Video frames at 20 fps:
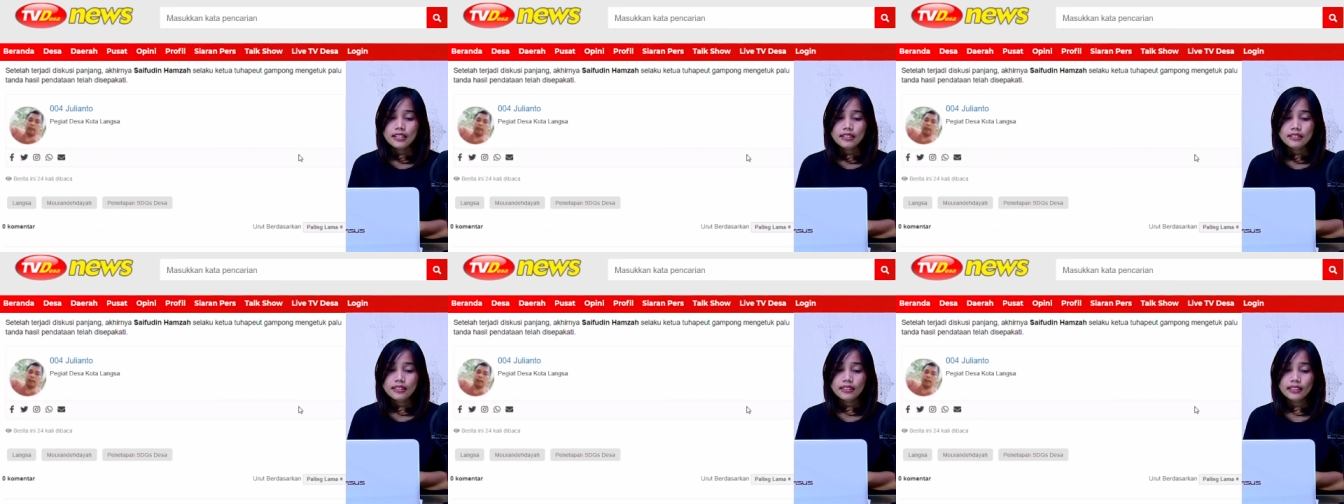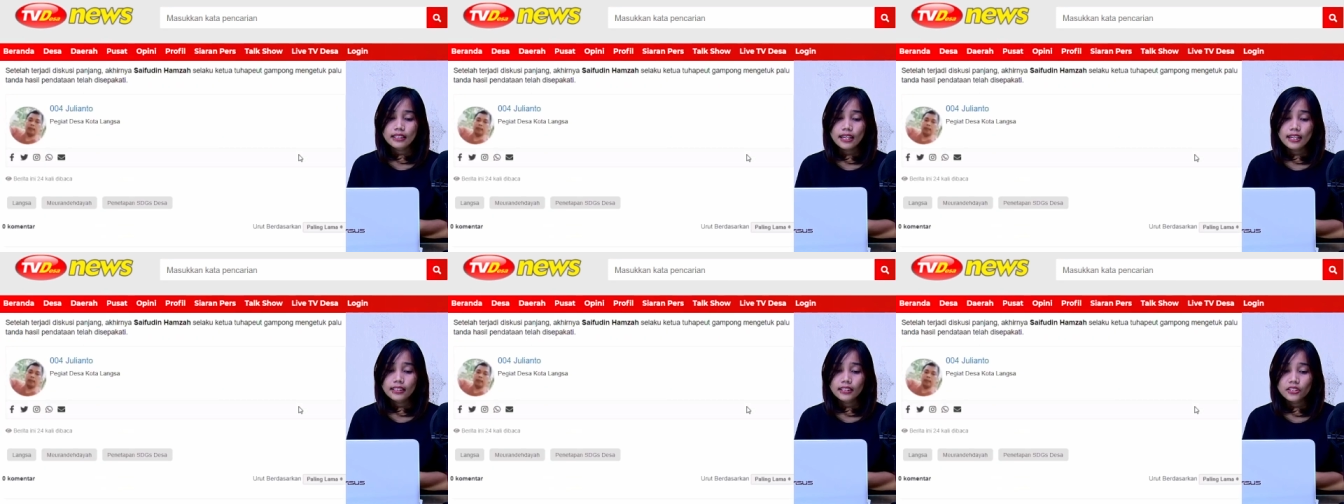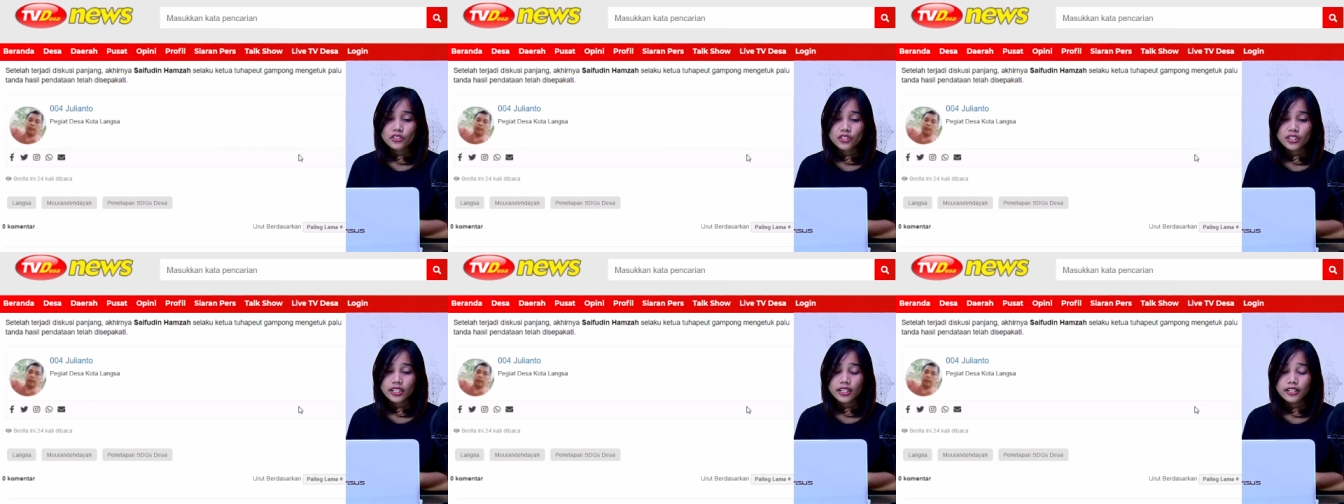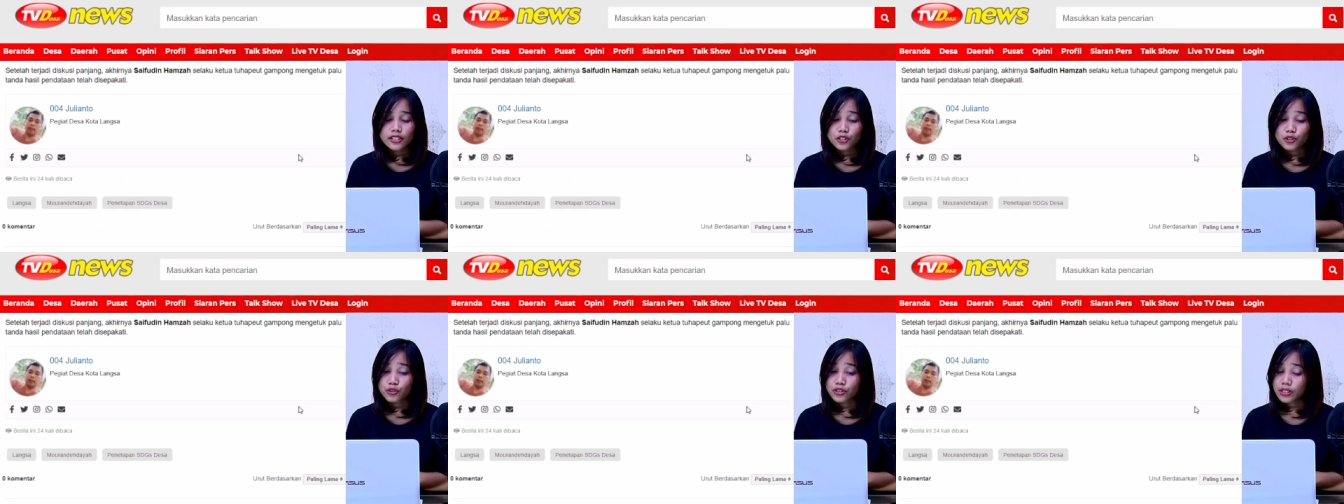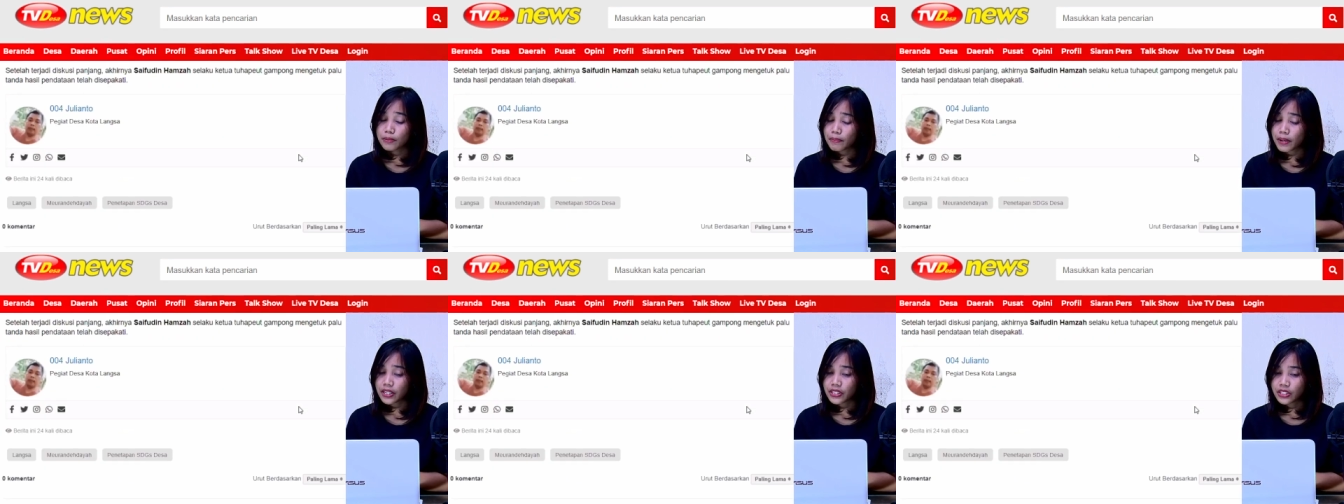Setelah terjadi
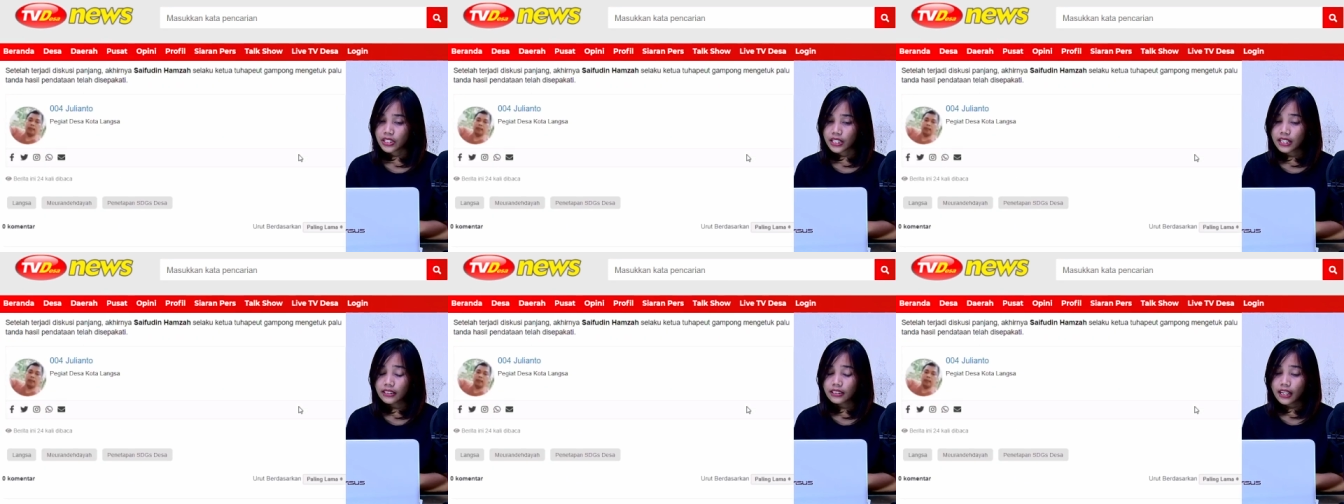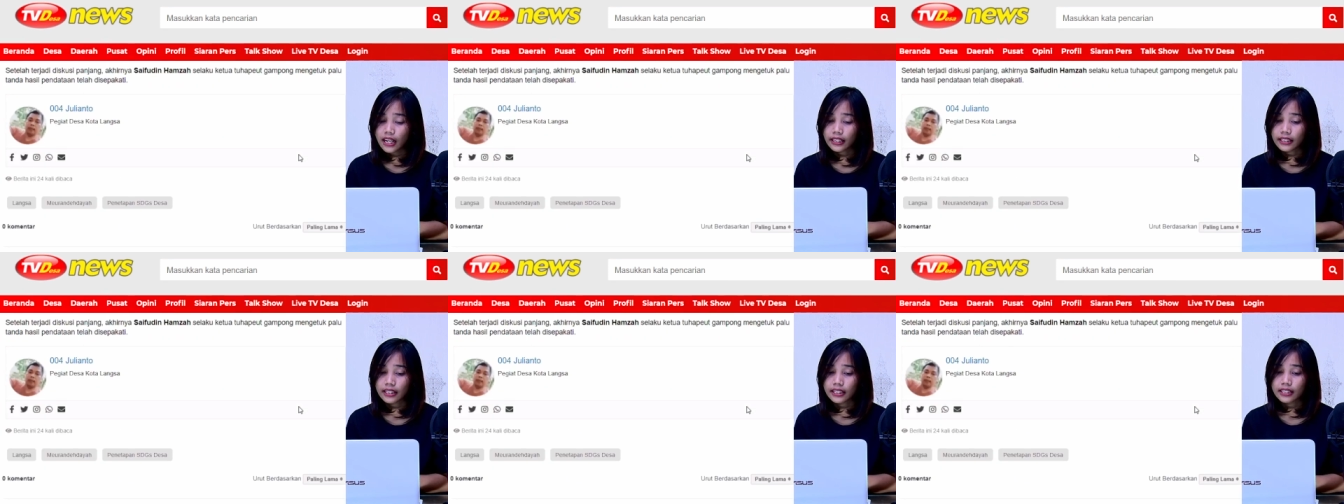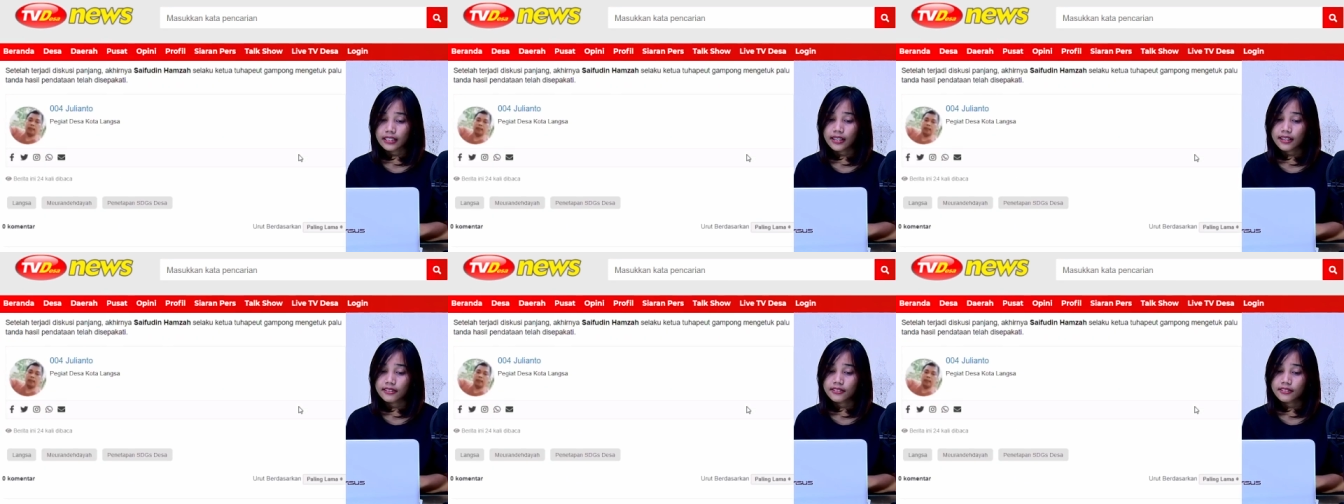diskusi panjang, akhirnya